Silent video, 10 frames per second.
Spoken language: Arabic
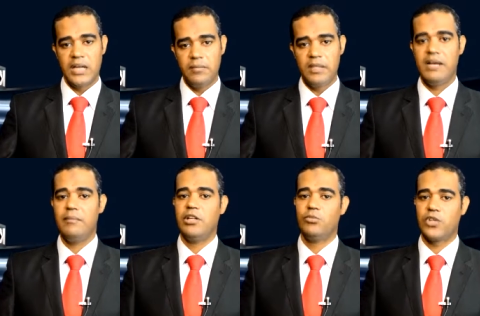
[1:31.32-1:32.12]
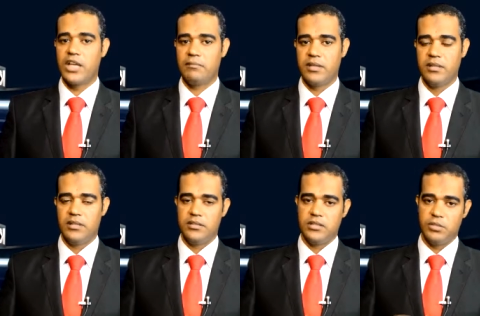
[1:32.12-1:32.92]
قبل ما اعمل المكالمه
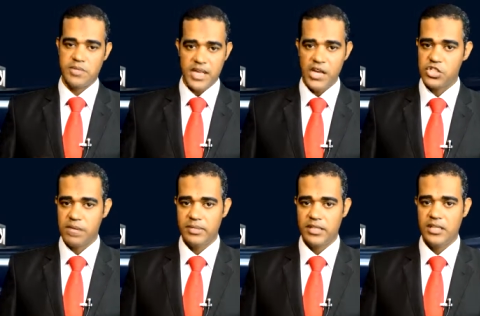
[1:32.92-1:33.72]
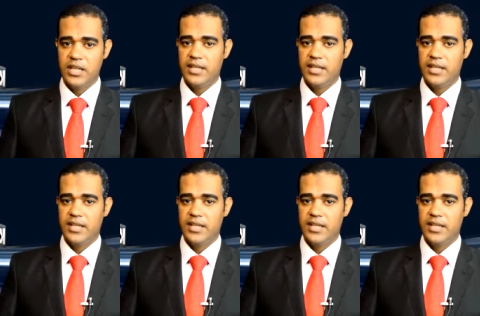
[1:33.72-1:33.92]
انه ما يصحش ابدا